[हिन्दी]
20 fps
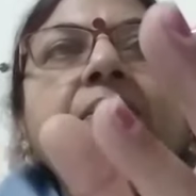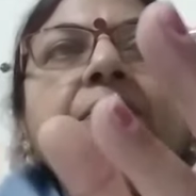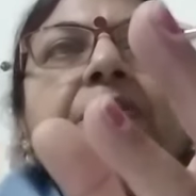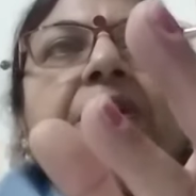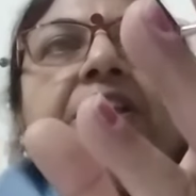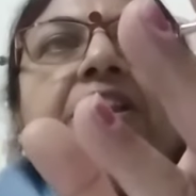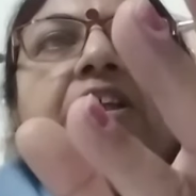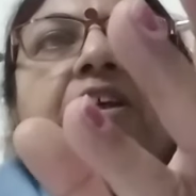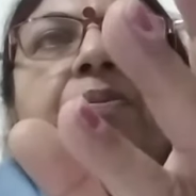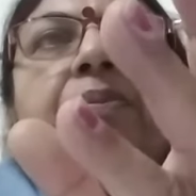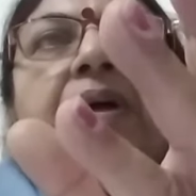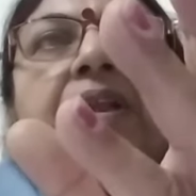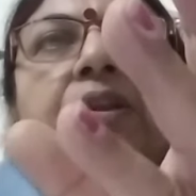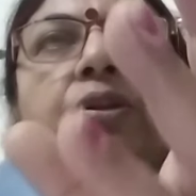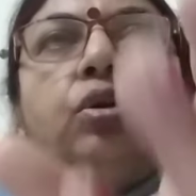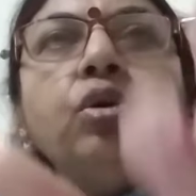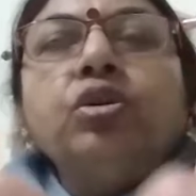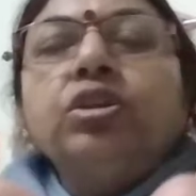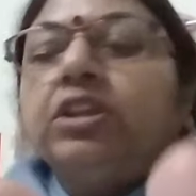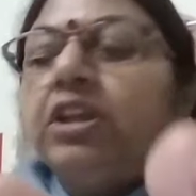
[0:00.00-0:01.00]

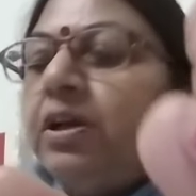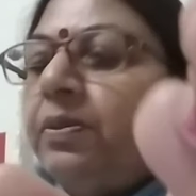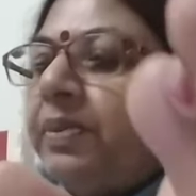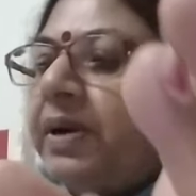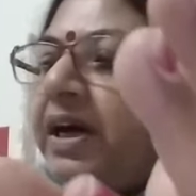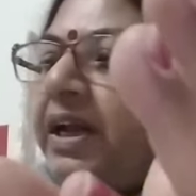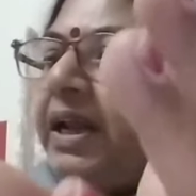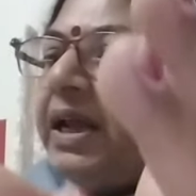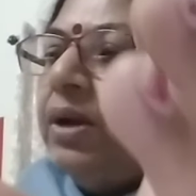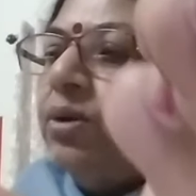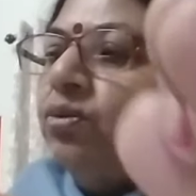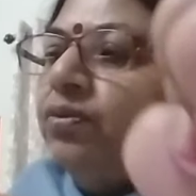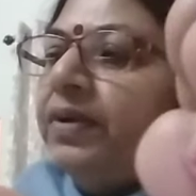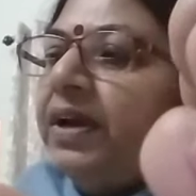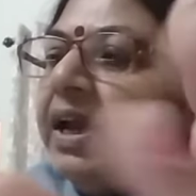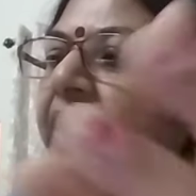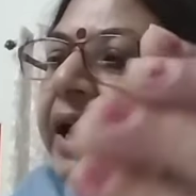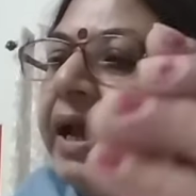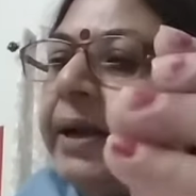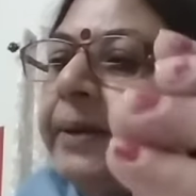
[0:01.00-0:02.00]
प्रतिबंधों से भरे
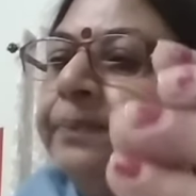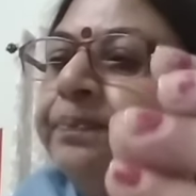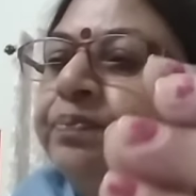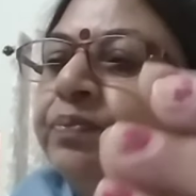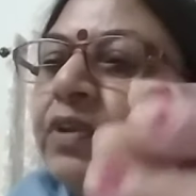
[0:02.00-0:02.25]
हुए हैं